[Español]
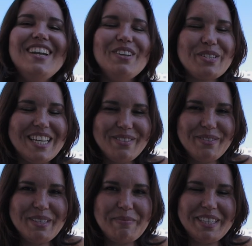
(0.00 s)
Los
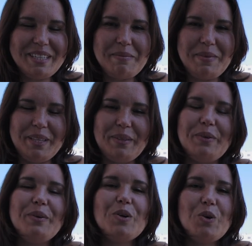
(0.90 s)
gastos de
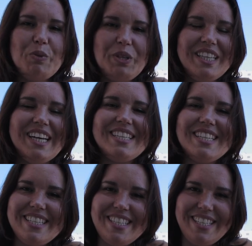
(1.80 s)
mantenimiento, comunidad
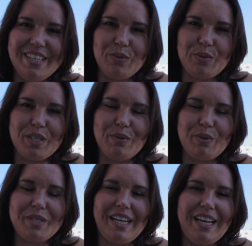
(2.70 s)
600
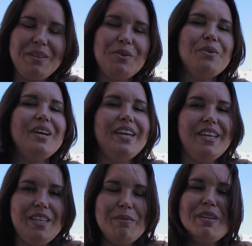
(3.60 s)
euros al año
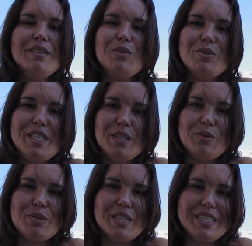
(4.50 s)
IBI
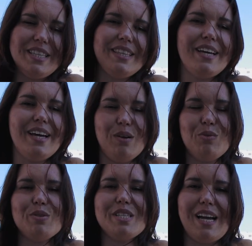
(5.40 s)
260
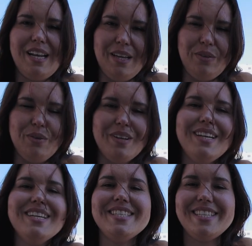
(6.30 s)
euros al año.
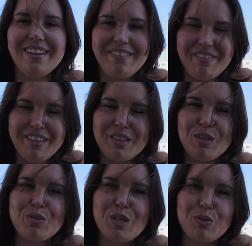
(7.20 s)
Si la
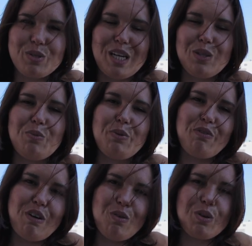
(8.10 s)
vivienda os ha gustado,
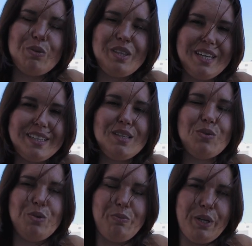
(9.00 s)
por favor contactad
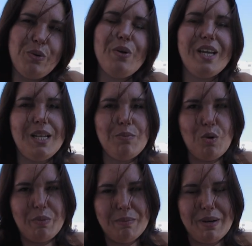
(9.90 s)
conmigo, el
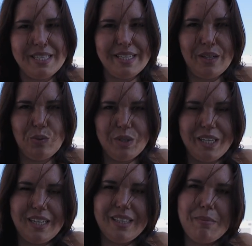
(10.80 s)
móvil vais a
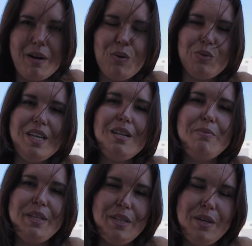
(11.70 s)
encontrar debajo del
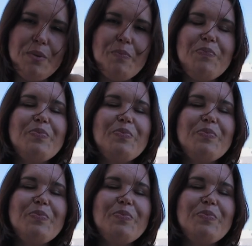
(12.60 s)
vídeo.